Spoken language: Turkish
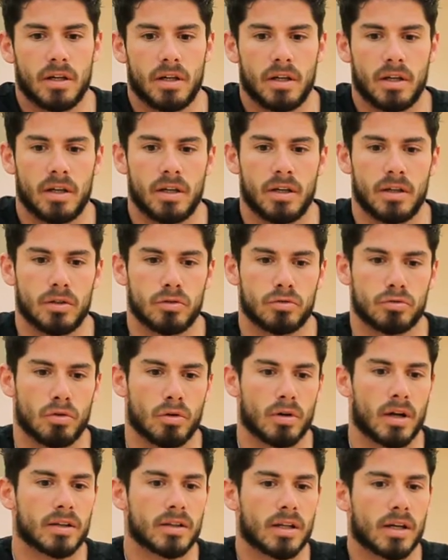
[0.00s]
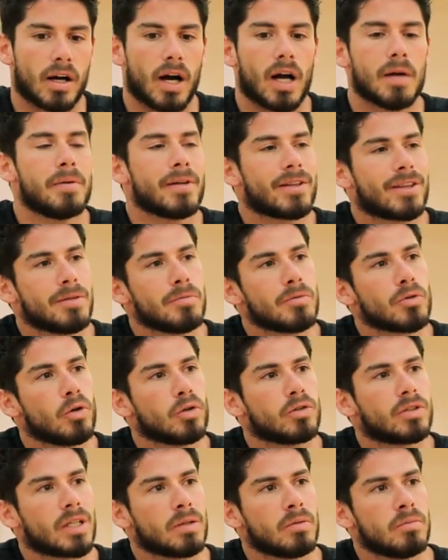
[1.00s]
e, son anda kaybettiğimi
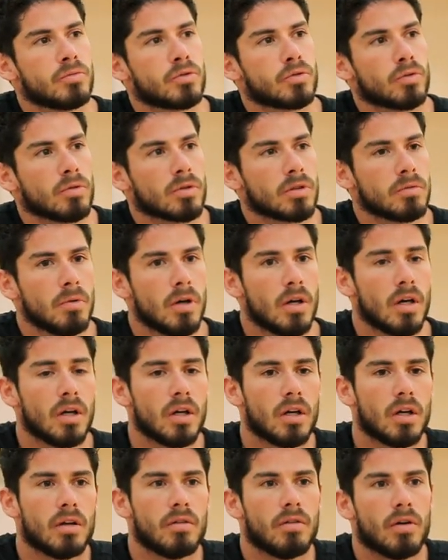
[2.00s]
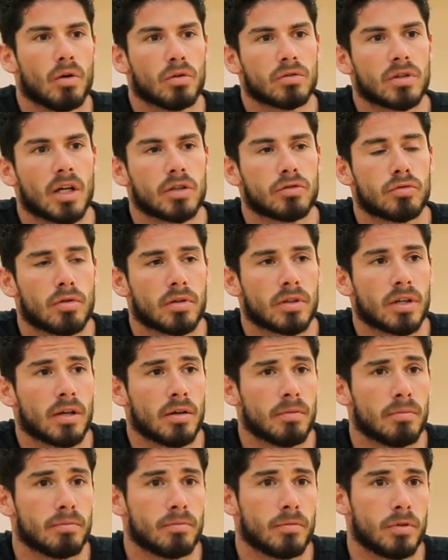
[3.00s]
gösterebilmiş oldum. E, ondan sonra
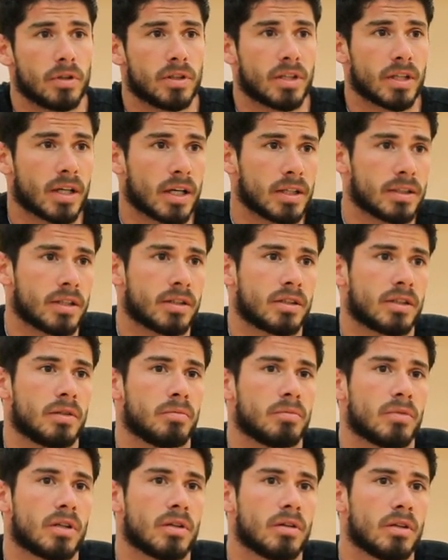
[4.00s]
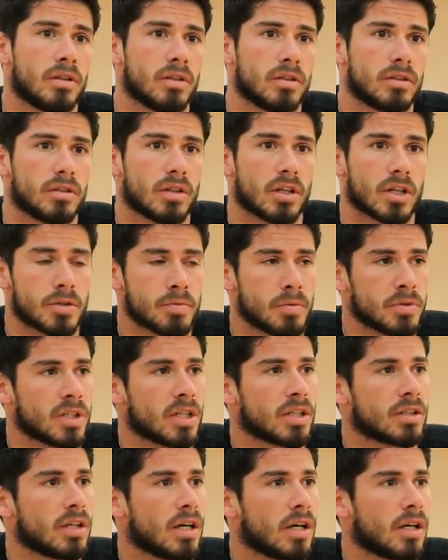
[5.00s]
da dikkat ettiğimde de
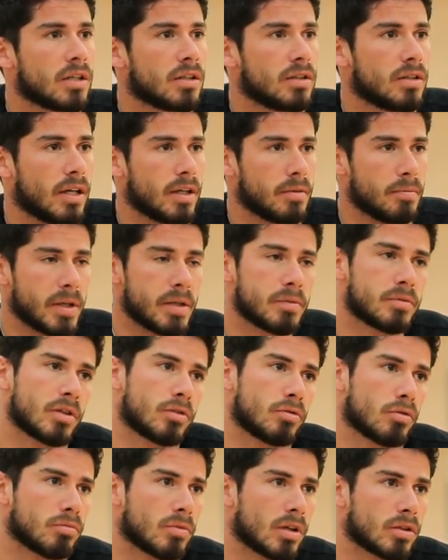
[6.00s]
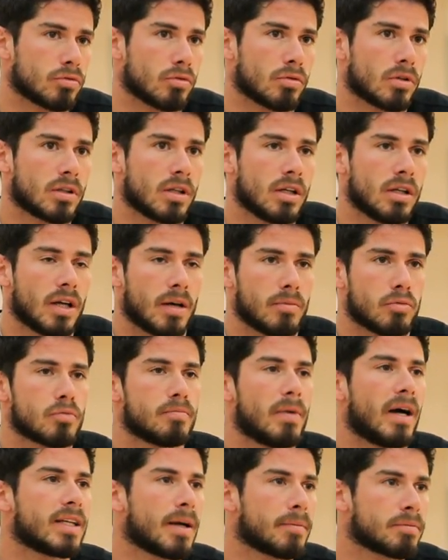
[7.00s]
yarışmacılar daha yani benim sezondan sonra da
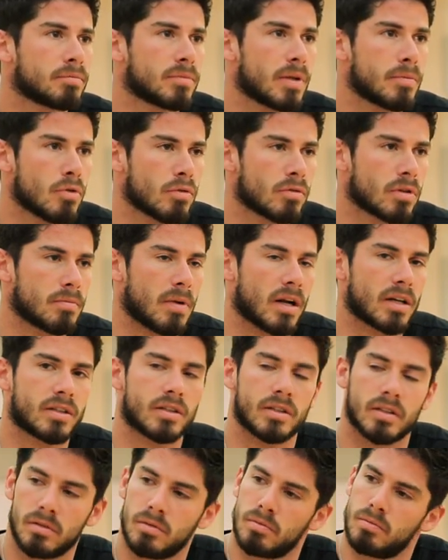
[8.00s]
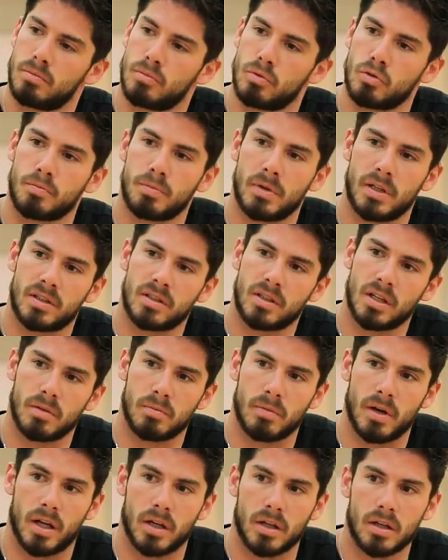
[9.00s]
bunu ben yaptım demiyorum da belki büyük bir
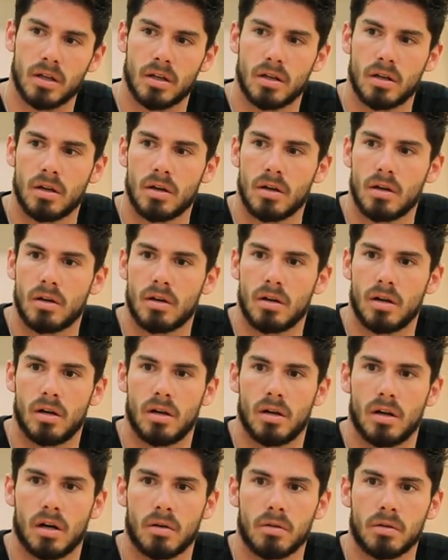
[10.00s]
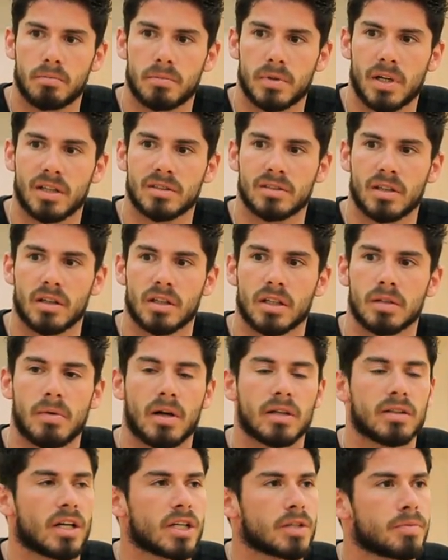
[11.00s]
etkenim yani. E, ama biraz daha
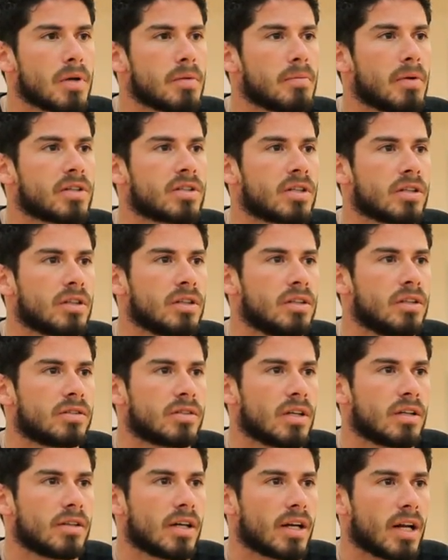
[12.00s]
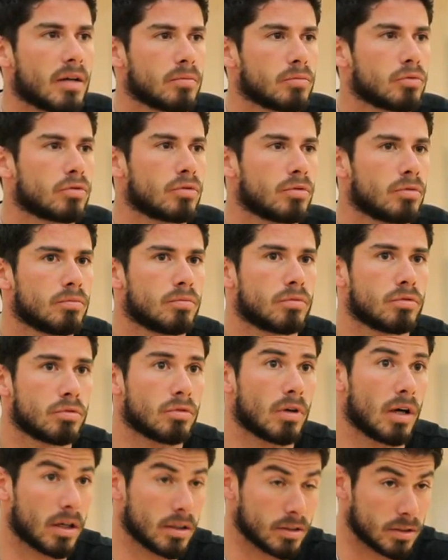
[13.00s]
ılımanlaşmaya başladı insanlar yani bunu
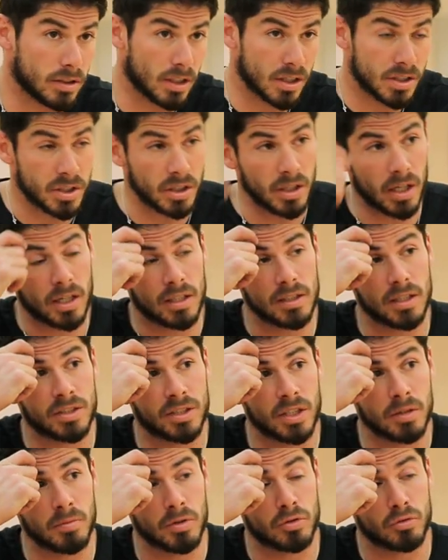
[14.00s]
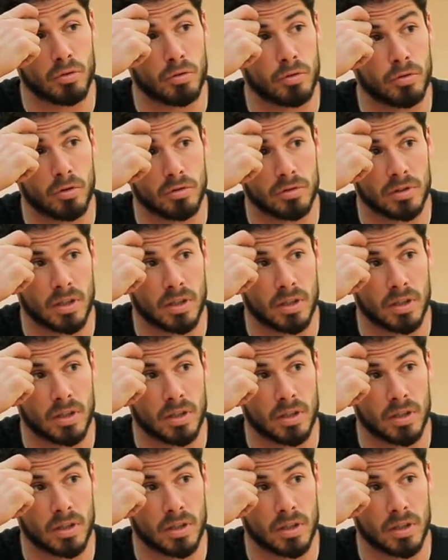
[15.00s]
bu yarışan arkadaşlarım da söylüyor